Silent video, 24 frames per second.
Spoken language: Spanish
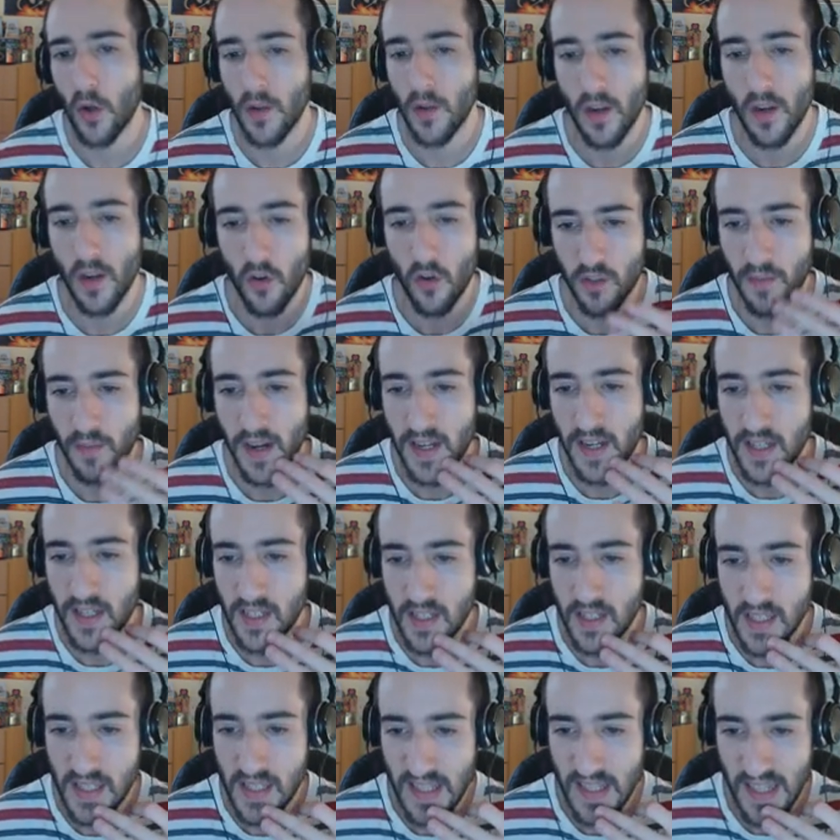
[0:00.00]
De los mares,
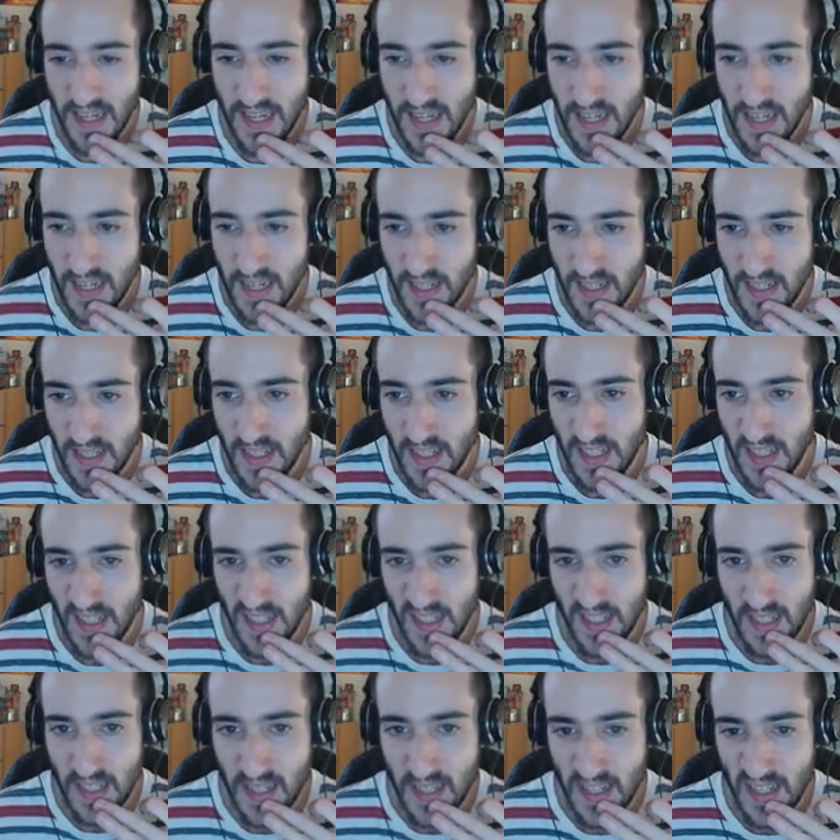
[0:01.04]
está,
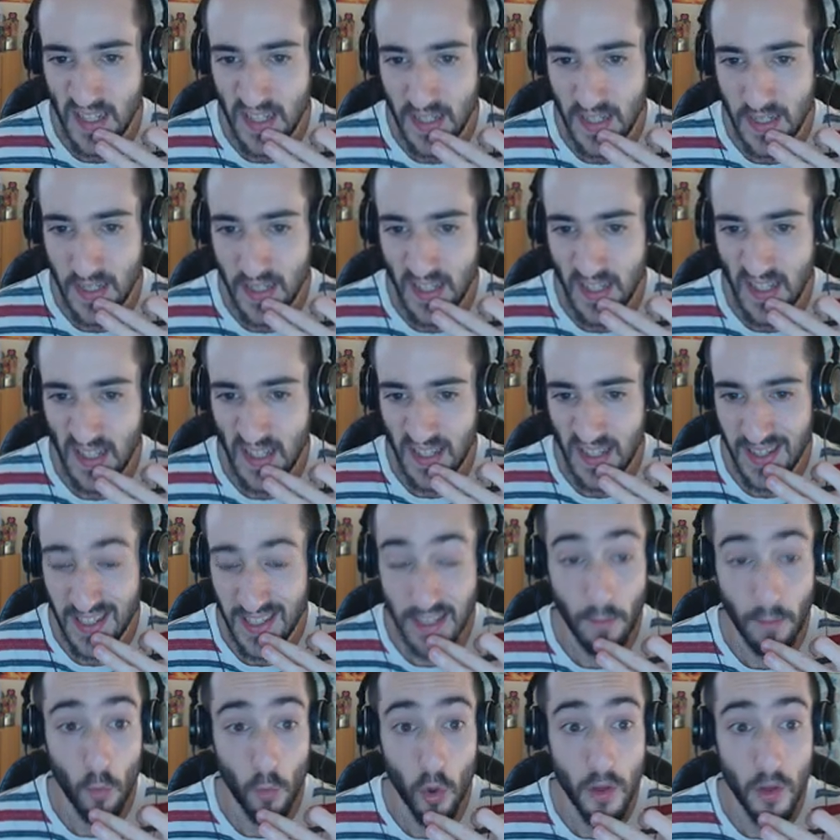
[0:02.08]
eh,
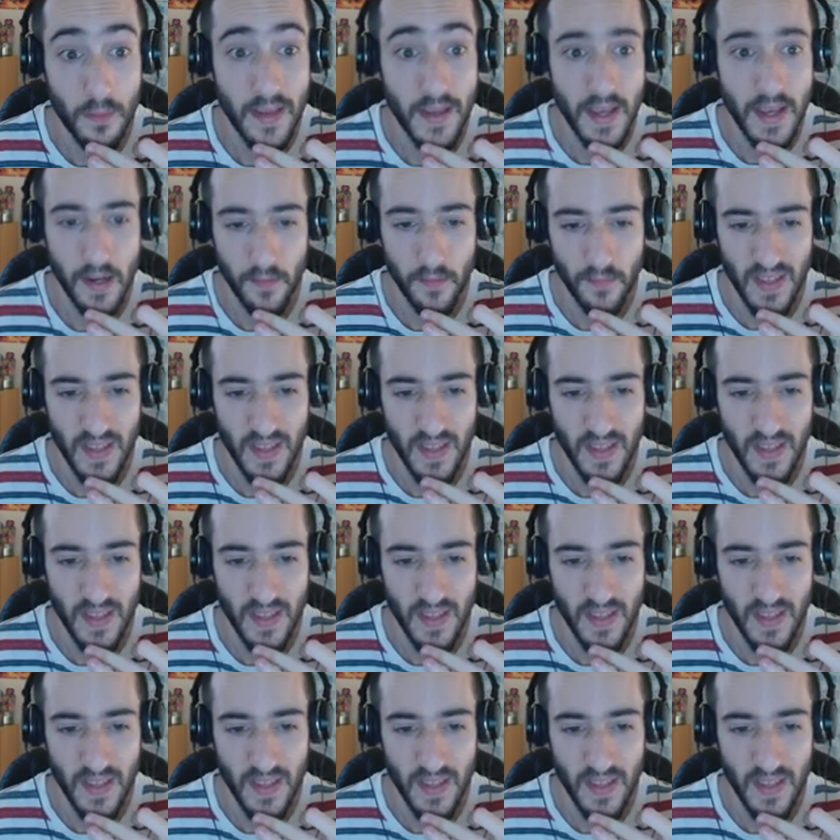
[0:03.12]
está muy bien.